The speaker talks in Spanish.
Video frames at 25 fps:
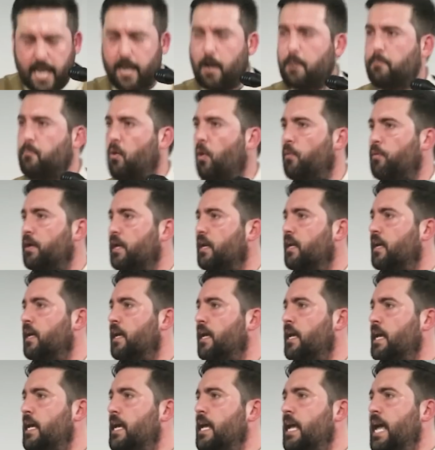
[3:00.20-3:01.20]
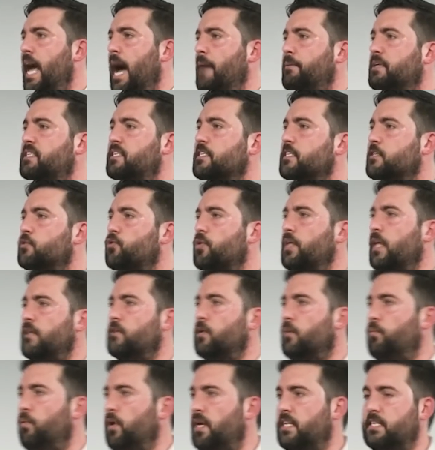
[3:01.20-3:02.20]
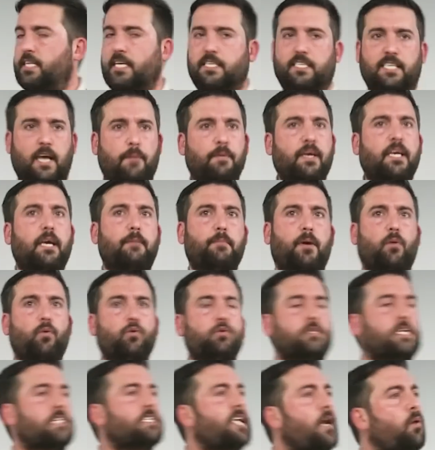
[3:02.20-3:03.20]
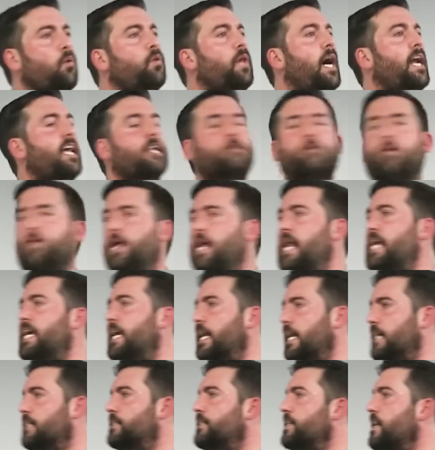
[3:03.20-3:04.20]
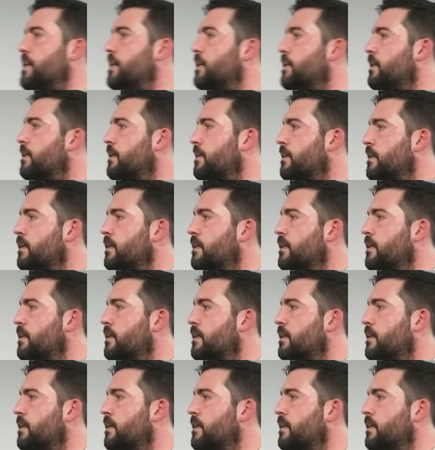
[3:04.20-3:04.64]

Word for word: ahí en el móvil. A veces estoy dando vueltas, saben que me gusta saludar a toda la iglesia.